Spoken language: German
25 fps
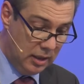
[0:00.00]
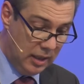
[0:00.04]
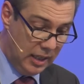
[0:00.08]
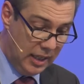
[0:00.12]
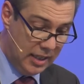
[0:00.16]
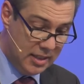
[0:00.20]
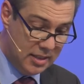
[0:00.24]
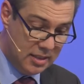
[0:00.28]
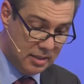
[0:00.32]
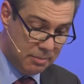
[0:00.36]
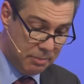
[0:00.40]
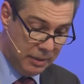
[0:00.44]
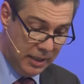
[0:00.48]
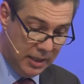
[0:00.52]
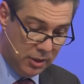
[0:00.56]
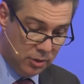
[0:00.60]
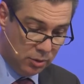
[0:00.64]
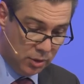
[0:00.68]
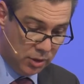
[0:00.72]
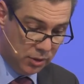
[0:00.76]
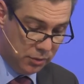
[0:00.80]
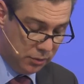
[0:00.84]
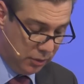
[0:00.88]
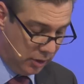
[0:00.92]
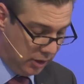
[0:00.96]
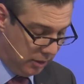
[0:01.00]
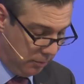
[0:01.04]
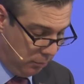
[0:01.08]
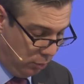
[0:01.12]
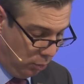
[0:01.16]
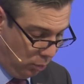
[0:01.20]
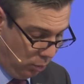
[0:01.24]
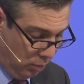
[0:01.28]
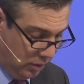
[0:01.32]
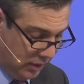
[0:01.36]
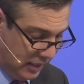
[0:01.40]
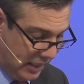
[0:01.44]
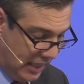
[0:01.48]
Als Petrus vor dem
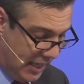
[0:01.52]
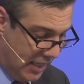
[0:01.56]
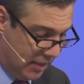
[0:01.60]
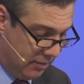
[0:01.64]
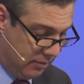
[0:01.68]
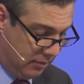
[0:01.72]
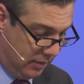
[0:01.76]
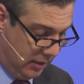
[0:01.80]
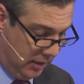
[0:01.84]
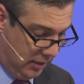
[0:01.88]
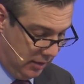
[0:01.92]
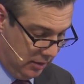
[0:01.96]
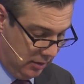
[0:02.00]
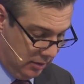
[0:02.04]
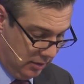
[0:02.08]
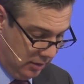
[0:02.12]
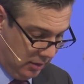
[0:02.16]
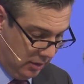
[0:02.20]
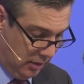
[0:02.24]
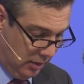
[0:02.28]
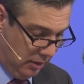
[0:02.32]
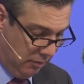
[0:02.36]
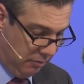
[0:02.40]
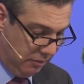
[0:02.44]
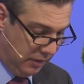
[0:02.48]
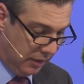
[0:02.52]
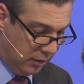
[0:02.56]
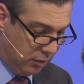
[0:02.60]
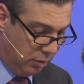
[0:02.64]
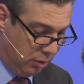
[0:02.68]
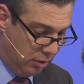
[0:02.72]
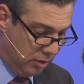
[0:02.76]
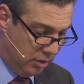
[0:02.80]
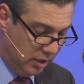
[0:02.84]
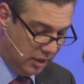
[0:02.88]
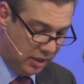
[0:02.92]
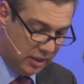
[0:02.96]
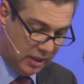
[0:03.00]
Hohen Rat war,
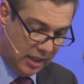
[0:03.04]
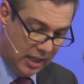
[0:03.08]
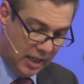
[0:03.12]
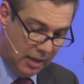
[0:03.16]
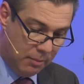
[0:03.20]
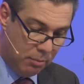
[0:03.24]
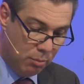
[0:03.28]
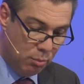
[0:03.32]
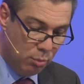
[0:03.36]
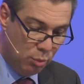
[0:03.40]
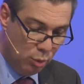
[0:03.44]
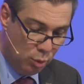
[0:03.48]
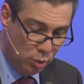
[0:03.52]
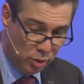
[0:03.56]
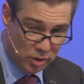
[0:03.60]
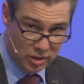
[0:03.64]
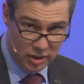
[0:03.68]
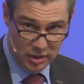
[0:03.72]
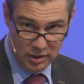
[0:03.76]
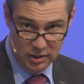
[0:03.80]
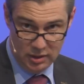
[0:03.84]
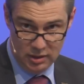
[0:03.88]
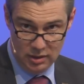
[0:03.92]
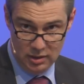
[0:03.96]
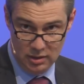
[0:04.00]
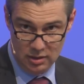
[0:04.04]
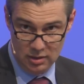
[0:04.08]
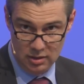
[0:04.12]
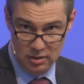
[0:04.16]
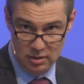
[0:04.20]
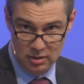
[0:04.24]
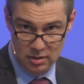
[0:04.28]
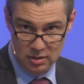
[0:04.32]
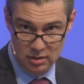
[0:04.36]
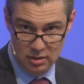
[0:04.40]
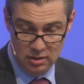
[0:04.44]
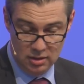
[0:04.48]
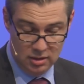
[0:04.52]
verkündigte er mutig
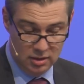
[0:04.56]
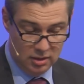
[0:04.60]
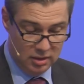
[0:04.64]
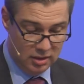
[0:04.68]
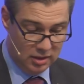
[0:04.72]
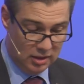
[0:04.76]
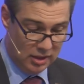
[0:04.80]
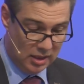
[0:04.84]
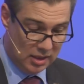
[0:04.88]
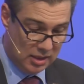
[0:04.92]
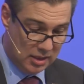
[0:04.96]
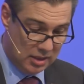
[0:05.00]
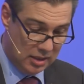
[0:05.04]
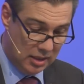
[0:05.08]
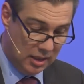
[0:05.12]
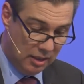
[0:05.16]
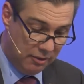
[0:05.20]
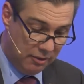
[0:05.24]
das